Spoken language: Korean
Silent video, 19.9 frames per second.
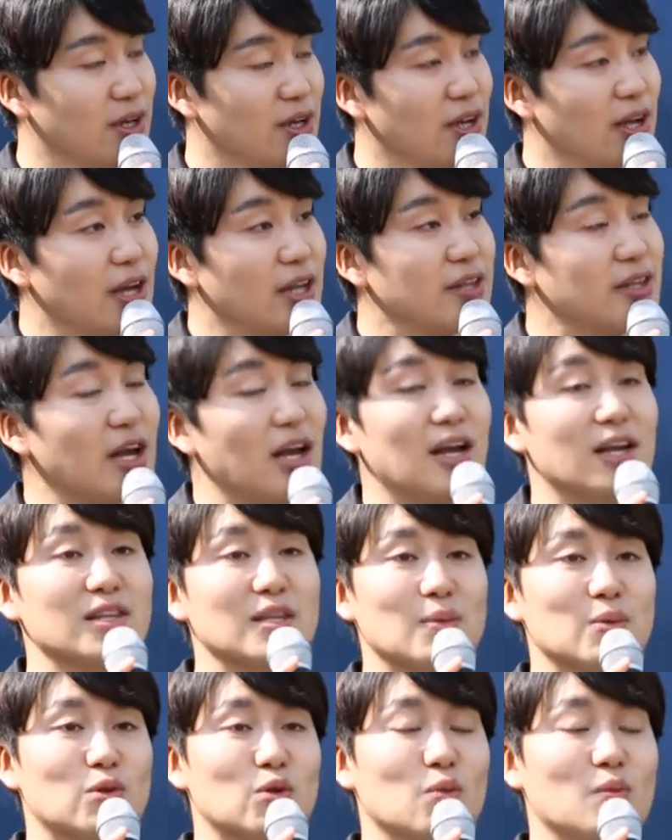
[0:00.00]
근데 알랭드
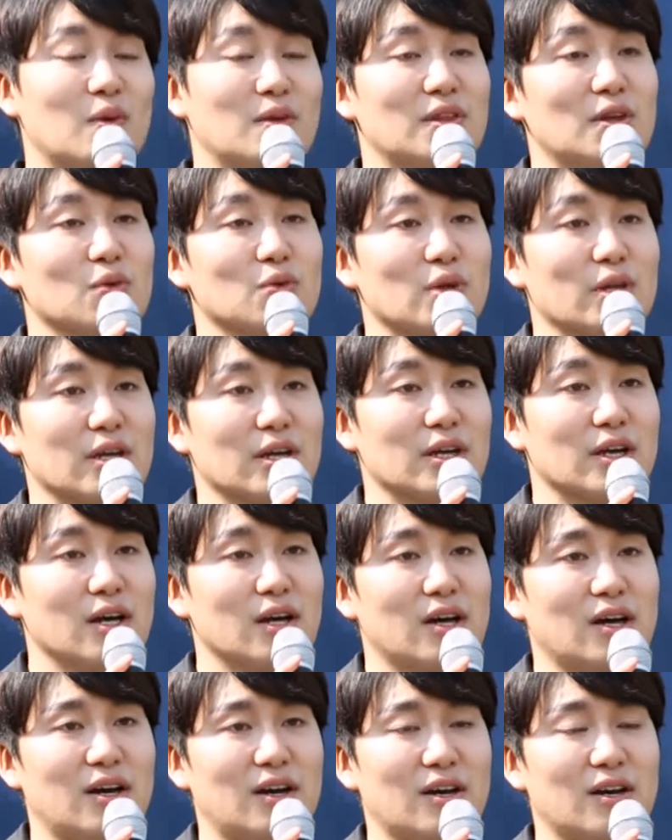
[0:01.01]
보통 만나고
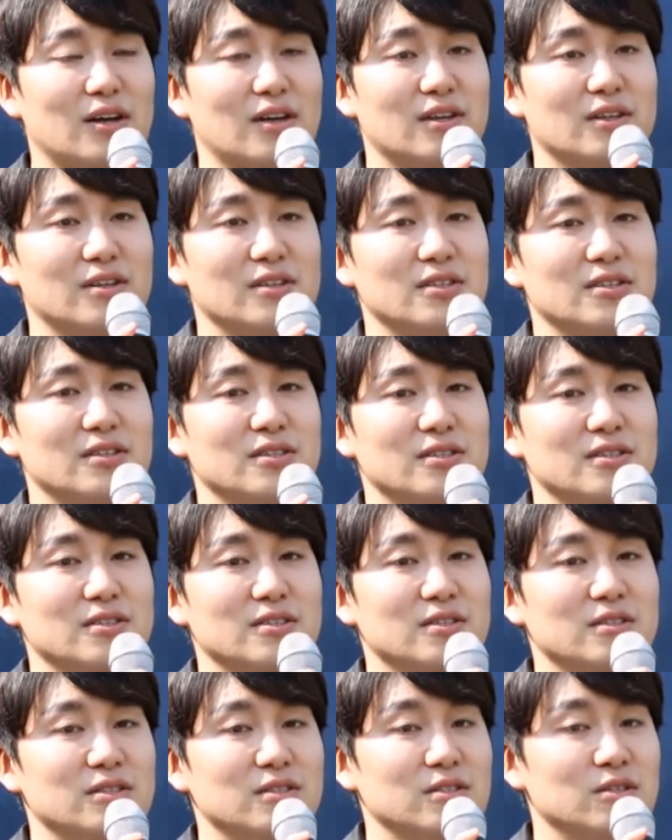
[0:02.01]
나니까
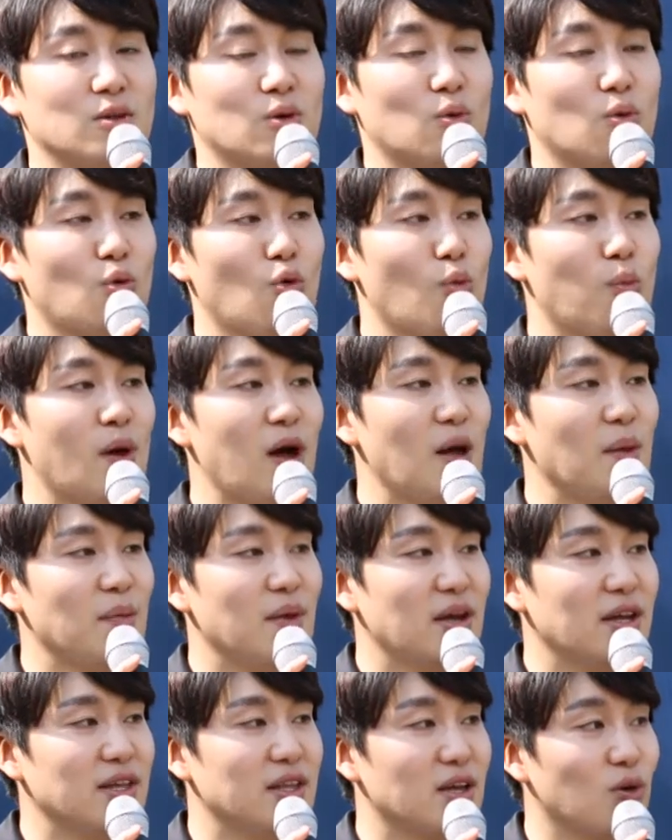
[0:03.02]

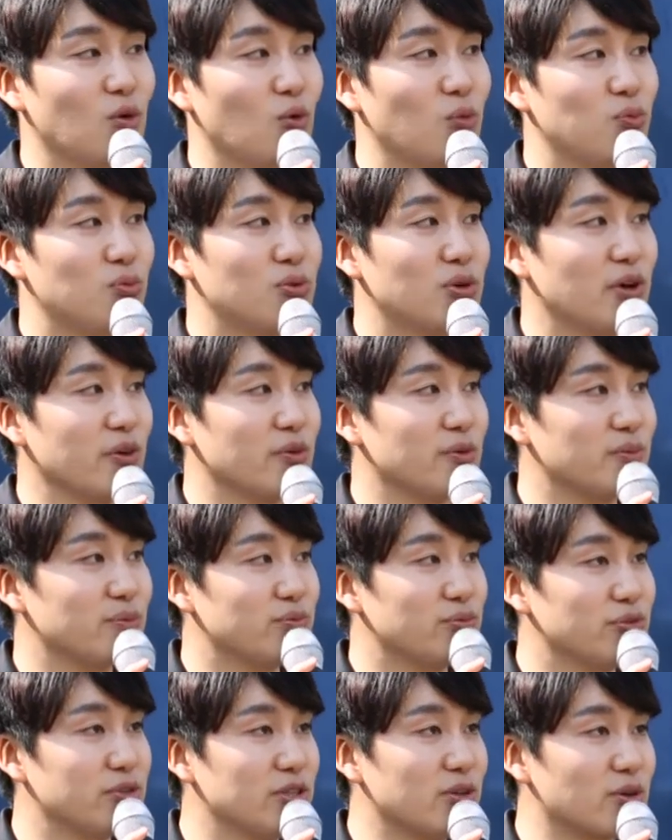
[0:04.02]
오바마나 오프라
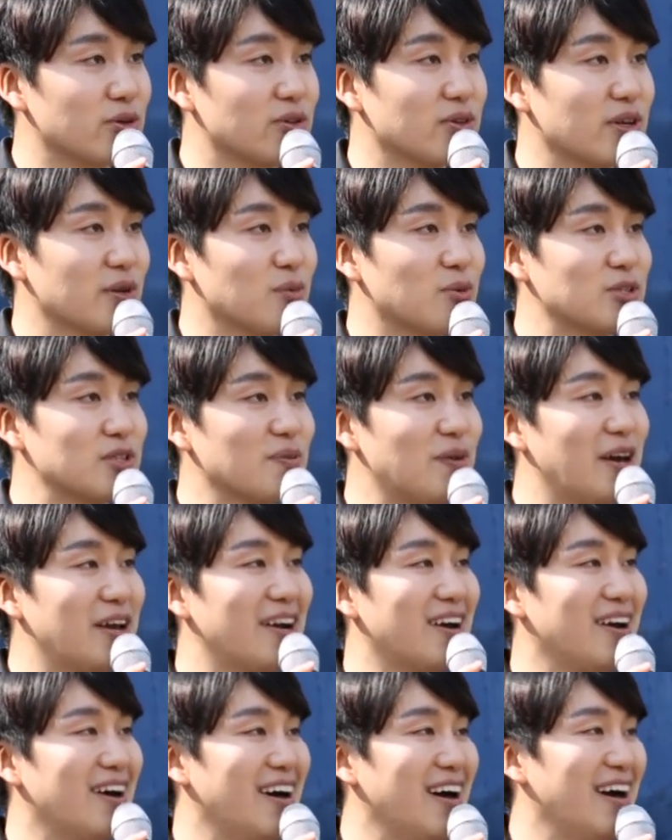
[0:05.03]
윈프리 어떻게 모시지
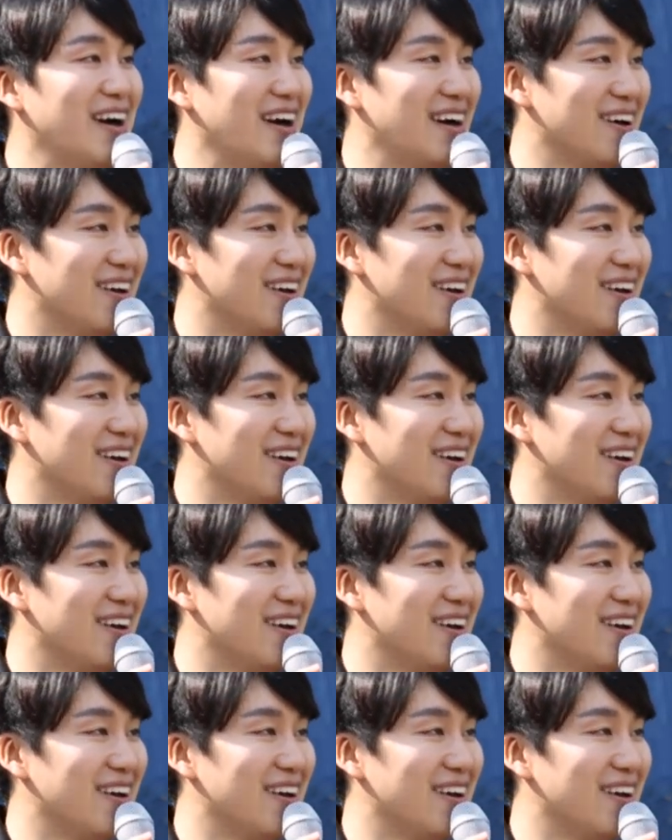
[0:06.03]
말까?